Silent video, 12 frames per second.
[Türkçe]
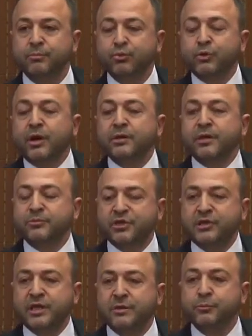Bunu
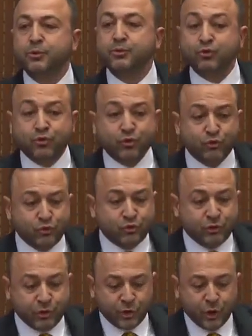anlamış değilim.
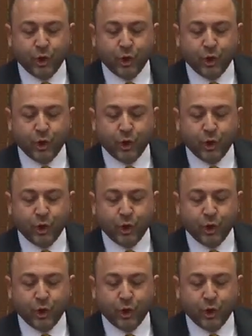Üçüncüsü